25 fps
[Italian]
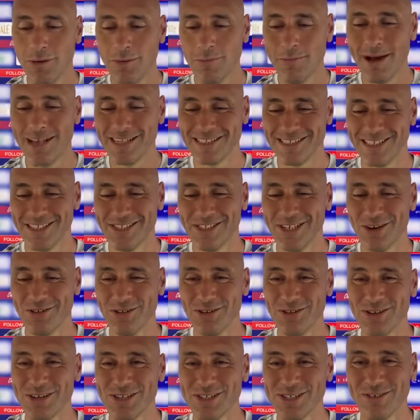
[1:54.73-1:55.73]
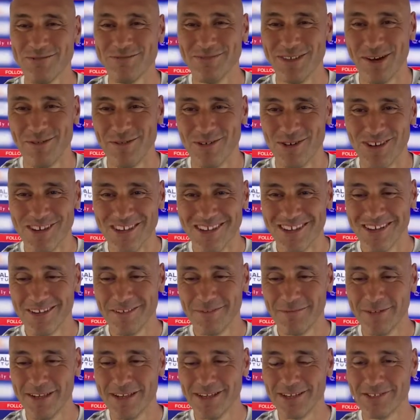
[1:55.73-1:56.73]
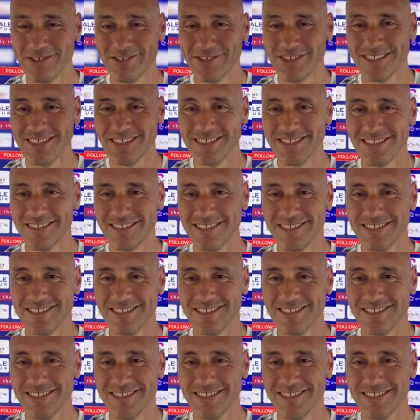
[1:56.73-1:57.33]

basta già quello che abbiamo, va bene così.